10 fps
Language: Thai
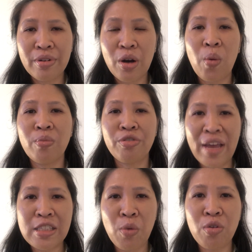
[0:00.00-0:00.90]
กลุ่ม
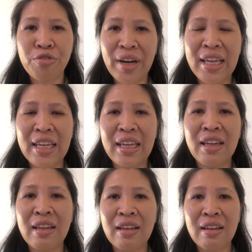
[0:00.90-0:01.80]
Facebook ฟรี
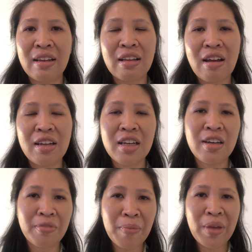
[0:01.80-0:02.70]
ก็ถ้า
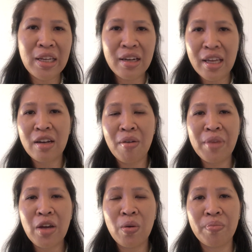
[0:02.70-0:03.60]
เกิดว่าเป็นนักเรียนก็
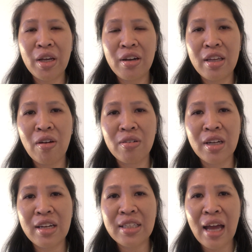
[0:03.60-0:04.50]
มีกลุ่มนักเรียนของ
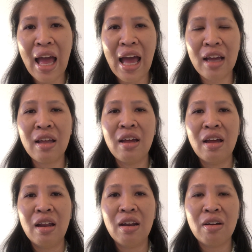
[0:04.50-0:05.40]
นักเรียนต่างหาก
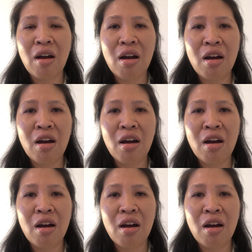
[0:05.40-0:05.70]
แล้วก็